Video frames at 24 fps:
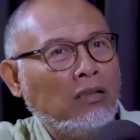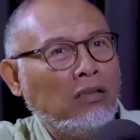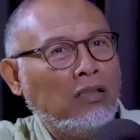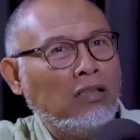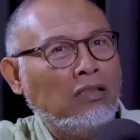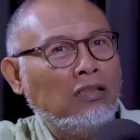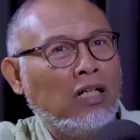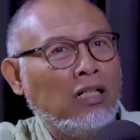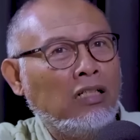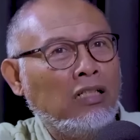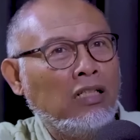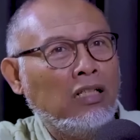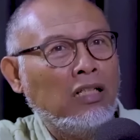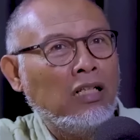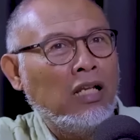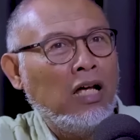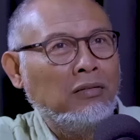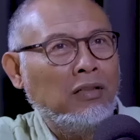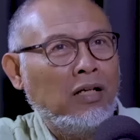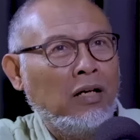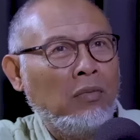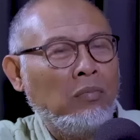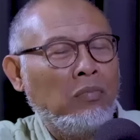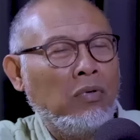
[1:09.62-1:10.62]

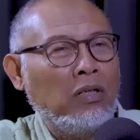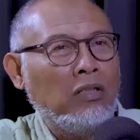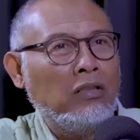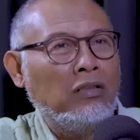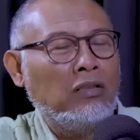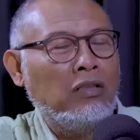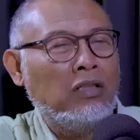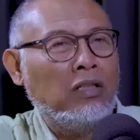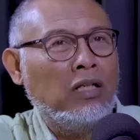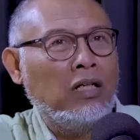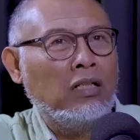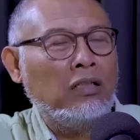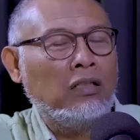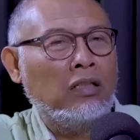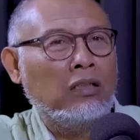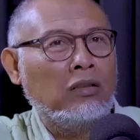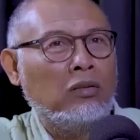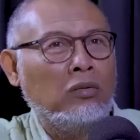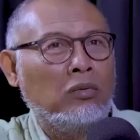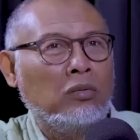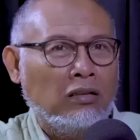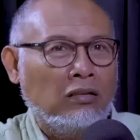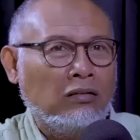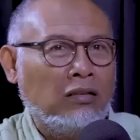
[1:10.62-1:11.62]
terjadilah apa istilahnya
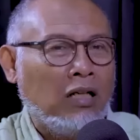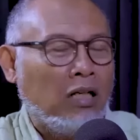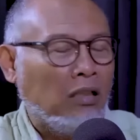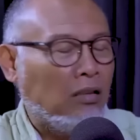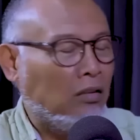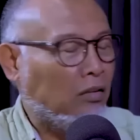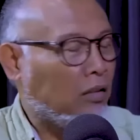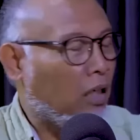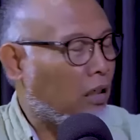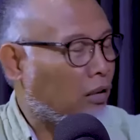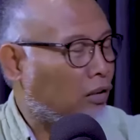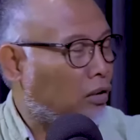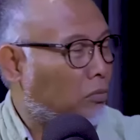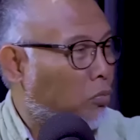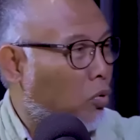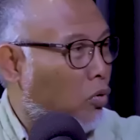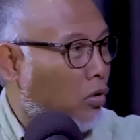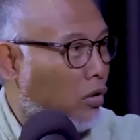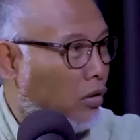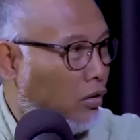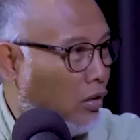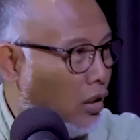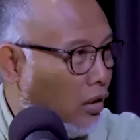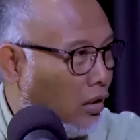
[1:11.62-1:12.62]
itu transaksi
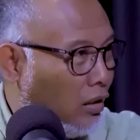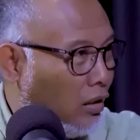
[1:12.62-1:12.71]
politik.